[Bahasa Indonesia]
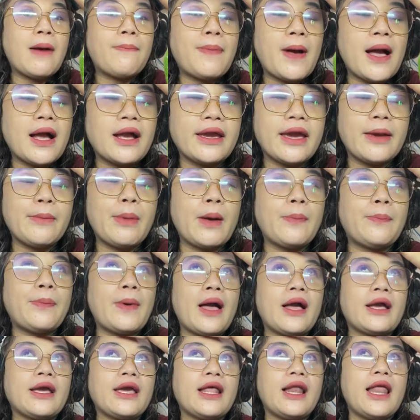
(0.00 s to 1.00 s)
bapaknya oh,
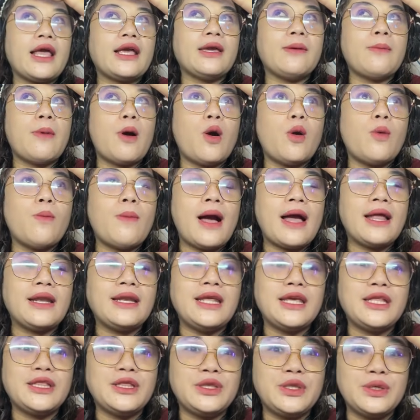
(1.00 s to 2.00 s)
bapaknya lagi mau
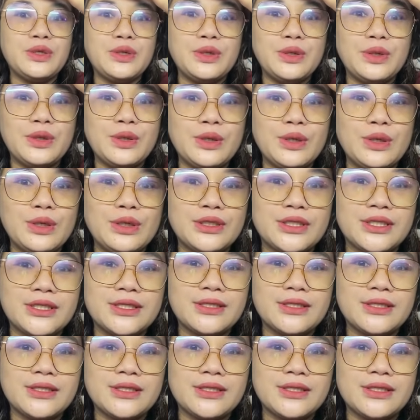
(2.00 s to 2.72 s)
mandi tuh